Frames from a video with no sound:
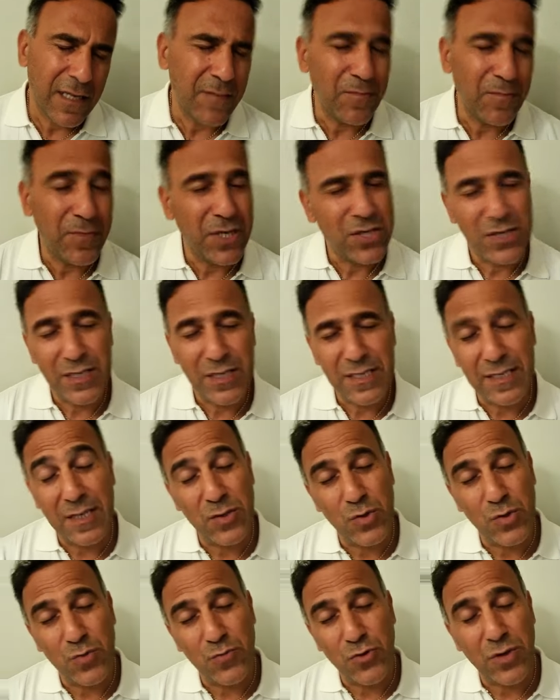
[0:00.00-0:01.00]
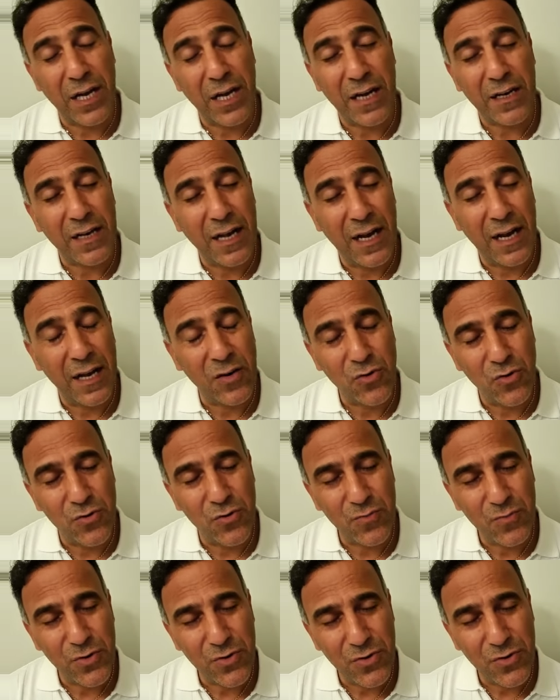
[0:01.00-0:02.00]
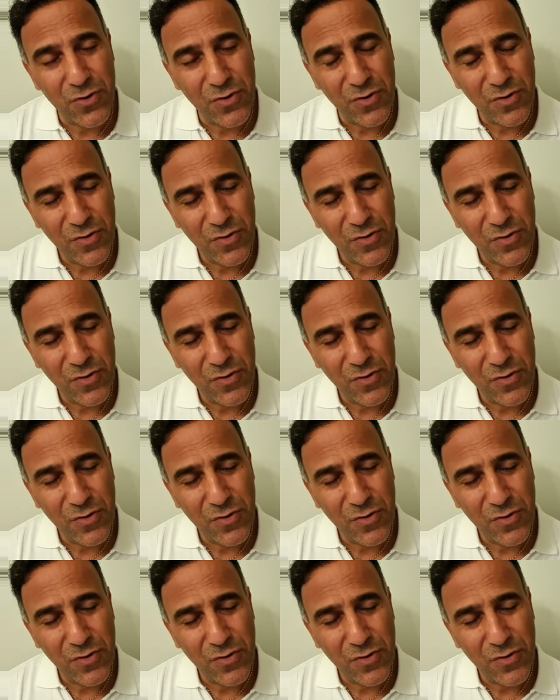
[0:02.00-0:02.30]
başınıza zümrüt anka konmuştu.